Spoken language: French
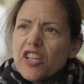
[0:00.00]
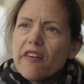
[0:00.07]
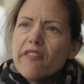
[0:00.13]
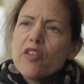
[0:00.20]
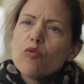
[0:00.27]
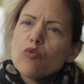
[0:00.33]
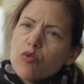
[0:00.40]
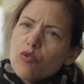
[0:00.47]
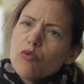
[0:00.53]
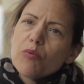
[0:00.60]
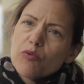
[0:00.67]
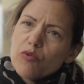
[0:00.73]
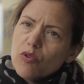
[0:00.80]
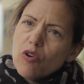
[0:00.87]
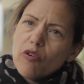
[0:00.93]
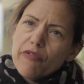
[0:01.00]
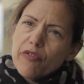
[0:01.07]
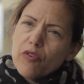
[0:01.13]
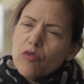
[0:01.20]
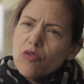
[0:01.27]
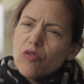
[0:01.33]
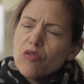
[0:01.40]
travaillé autour du monde de
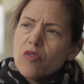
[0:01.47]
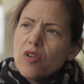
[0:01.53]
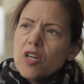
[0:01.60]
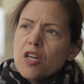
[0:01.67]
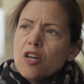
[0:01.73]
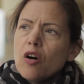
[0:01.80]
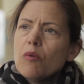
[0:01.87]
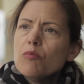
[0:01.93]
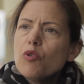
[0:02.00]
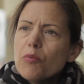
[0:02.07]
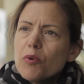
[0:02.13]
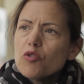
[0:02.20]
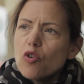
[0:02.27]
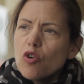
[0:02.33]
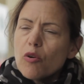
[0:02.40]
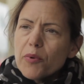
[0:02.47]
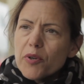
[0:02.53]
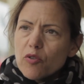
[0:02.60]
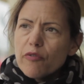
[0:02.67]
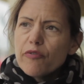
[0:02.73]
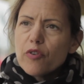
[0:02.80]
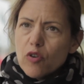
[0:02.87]
l'enfance en me demandant comment
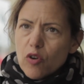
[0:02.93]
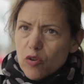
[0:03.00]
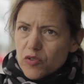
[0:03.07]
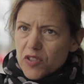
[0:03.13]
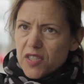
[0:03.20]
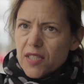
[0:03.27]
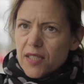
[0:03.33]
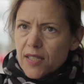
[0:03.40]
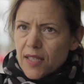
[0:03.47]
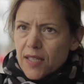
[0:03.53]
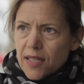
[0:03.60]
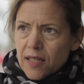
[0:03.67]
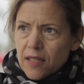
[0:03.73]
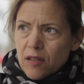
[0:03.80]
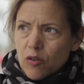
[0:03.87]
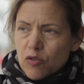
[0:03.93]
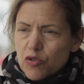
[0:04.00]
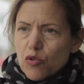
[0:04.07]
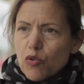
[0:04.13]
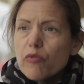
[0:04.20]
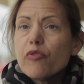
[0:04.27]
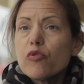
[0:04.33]
un enfant grandit en
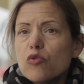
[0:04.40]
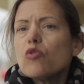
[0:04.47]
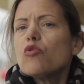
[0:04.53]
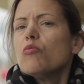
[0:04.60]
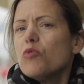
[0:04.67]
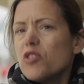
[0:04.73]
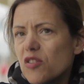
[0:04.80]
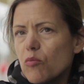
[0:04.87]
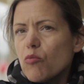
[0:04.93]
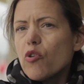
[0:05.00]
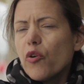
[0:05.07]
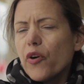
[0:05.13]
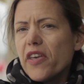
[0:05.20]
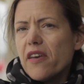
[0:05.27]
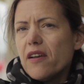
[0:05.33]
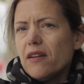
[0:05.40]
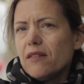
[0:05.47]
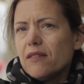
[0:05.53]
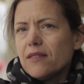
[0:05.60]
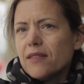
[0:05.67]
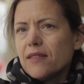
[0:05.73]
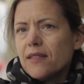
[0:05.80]
se confrontant de moins en moins au réel.
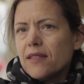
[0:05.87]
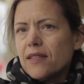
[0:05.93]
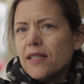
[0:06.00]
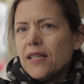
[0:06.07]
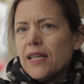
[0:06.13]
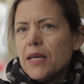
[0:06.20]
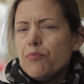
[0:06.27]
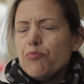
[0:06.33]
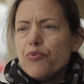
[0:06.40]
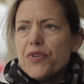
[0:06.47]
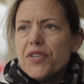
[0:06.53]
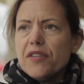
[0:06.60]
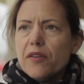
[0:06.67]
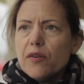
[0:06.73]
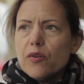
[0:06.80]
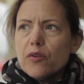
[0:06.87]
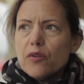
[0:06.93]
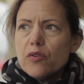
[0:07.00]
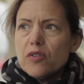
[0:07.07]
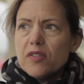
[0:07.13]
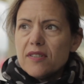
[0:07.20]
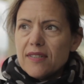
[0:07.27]
Et puis,
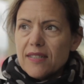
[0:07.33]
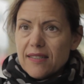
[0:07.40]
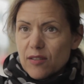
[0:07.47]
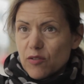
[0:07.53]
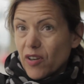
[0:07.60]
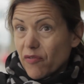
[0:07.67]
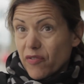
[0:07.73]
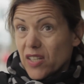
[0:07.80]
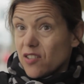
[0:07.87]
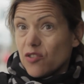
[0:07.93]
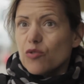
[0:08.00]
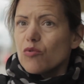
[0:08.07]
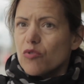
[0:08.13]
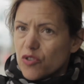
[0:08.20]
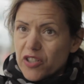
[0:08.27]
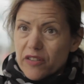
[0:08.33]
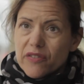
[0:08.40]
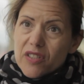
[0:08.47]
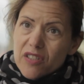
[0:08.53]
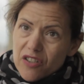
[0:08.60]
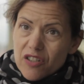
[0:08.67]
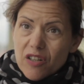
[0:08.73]
euh, c'était une réflexion que
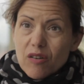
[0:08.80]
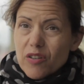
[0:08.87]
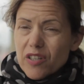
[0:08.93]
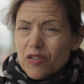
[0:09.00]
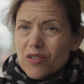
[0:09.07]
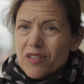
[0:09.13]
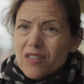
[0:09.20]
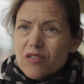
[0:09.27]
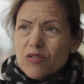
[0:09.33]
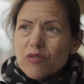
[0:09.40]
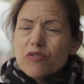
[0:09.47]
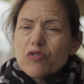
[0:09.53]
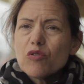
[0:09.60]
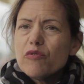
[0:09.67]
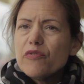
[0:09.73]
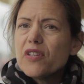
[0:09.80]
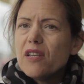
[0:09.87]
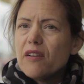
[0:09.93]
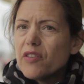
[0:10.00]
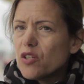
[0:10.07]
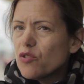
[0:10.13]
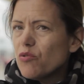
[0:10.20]
j'avais déjà en 99 sur la
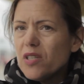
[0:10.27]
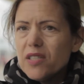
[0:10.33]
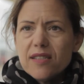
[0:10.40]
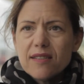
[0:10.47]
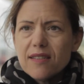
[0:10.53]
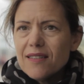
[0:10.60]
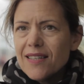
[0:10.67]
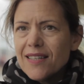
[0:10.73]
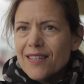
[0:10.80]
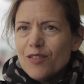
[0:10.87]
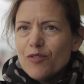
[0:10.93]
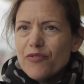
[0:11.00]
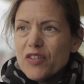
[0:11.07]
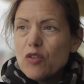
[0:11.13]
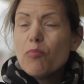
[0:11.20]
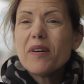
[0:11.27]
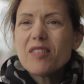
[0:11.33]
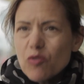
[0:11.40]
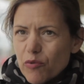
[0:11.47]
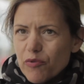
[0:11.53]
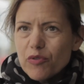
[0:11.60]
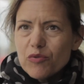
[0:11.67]
virtualité. Le fait de ne pas
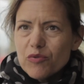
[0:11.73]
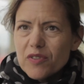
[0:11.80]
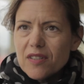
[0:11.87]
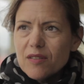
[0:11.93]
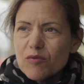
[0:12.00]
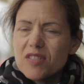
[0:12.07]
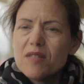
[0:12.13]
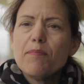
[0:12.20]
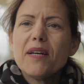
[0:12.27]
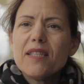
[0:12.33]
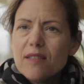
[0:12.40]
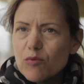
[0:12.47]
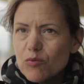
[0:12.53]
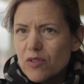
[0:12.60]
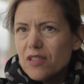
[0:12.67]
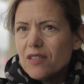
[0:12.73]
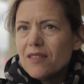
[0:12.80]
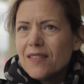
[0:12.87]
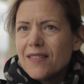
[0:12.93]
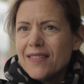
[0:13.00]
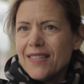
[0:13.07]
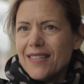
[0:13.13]
se confronter, on ne sait pas qui on
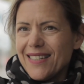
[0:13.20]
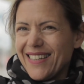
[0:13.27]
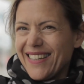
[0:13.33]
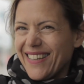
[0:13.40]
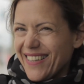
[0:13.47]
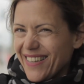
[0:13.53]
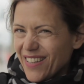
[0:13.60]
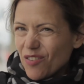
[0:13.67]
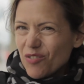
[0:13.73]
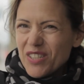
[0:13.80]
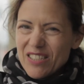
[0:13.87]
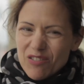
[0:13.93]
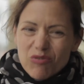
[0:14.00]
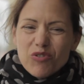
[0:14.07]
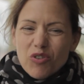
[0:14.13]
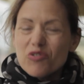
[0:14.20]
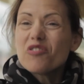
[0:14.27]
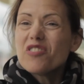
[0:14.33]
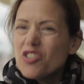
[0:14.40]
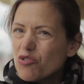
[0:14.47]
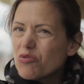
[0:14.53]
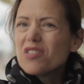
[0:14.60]
est. Et on est tout le temps
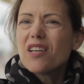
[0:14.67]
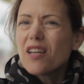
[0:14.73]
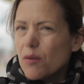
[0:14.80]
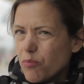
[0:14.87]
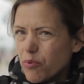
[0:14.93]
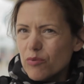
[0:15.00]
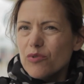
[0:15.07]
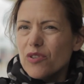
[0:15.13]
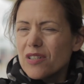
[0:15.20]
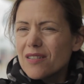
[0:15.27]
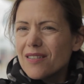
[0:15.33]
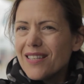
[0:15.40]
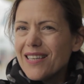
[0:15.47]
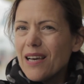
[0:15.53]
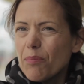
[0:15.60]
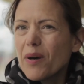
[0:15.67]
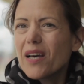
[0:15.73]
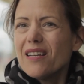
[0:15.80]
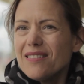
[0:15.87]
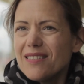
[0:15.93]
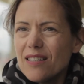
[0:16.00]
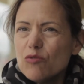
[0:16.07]
dans des choses qui répondent. Et
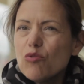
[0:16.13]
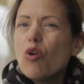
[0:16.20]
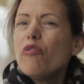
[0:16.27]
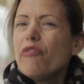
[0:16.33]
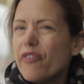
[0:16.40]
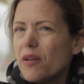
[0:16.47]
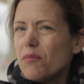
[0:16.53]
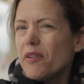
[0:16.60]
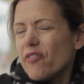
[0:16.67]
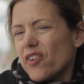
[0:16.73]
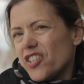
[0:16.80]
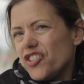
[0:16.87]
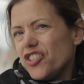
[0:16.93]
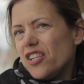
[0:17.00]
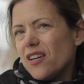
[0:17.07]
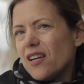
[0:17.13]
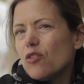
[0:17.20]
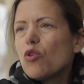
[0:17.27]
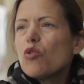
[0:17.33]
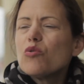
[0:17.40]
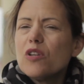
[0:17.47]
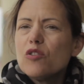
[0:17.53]
après, ça nous rend faibles et fragiles,
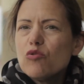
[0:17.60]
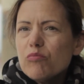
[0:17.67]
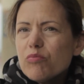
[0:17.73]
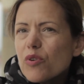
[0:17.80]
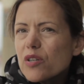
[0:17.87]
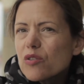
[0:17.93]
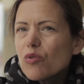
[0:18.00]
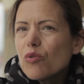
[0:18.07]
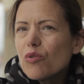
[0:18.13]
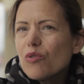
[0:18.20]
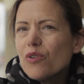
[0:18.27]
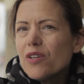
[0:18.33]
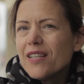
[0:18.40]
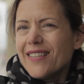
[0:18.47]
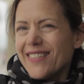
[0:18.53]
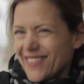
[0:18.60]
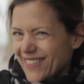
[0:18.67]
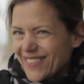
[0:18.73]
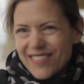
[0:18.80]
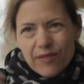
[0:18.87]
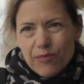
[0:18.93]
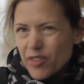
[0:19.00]
alors qu'on a tout pour être heureux.
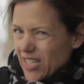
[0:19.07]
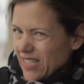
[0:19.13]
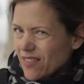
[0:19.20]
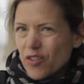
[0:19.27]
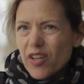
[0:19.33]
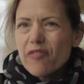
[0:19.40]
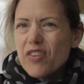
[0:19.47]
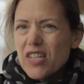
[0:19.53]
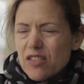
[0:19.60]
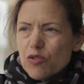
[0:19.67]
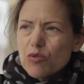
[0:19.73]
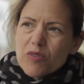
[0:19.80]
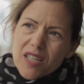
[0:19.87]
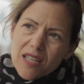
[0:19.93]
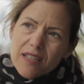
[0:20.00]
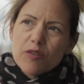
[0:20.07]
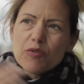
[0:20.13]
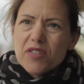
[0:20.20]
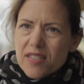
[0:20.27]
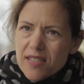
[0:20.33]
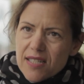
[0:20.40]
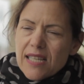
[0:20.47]
C'est une réflexion qui est liée
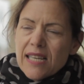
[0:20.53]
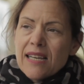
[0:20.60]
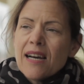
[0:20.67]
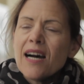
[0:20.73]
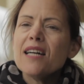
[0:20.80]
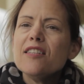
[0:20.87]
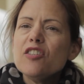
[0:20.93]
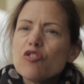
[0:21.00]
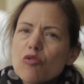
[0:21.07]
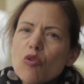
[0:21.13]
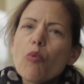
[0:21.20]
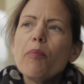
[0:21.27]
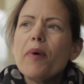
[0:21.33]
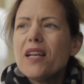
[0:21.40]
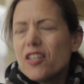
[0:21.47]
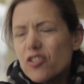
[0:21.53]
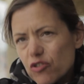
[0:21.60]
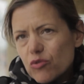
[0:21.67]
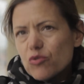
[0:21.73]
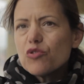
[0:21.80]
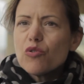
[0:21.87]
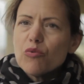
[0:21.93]
aussi à des gens qui n'ont pas la
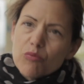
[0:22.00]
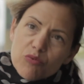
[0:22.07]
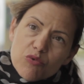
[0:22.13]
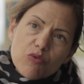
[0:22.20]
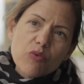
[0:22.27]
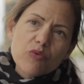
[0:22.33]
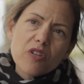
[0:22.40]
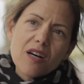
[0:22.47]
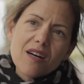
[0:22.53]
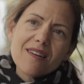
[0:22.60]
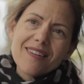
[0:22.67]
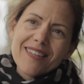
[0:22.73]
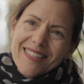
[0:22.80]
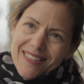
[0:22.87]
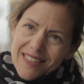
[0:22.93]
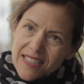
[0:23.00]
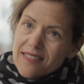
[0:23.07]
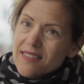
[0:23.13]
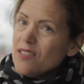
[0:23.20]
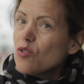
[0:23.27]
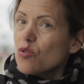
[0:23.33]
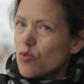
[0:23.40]
chance que nous, on a
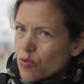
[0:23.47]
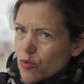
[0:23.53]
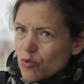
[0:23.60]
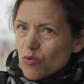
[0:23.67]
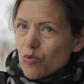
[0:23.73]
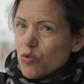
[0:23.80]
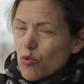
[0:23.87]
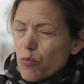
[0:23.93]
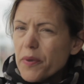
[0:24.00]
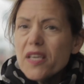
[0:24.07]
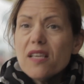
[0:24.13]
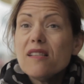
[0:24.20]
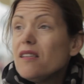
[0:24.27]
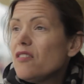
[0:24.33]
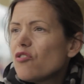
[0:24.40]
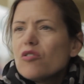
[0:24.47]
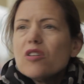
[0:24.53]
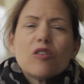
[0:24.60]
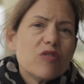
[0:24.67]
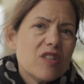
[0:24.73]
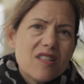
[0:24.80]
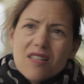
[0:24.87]
ici dans nos, pays, des gens
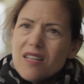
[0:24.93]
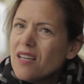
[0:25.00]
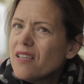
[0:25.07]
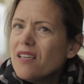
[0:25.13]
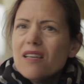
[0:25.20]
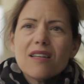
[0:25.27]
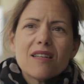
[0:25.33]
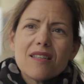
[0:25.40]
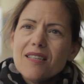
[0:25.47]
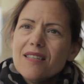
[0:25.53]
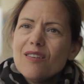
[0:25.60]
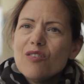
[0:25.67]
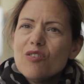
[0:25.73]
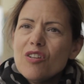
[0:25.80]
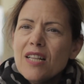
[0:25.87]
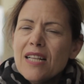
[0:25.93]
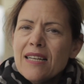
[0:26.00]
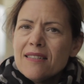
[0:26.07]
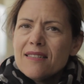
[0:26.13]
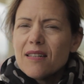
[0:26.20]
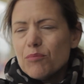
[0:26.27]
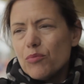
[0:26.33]
qui connaissent la guerre. Euh,
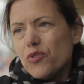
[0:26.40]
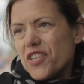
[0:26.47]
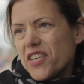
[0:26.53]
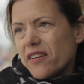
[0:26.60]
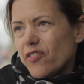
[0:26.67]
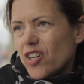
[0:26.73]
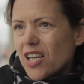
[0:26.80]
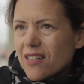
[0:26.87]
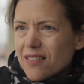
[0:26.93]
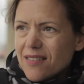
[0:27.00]
c'est un peu lié voilà, à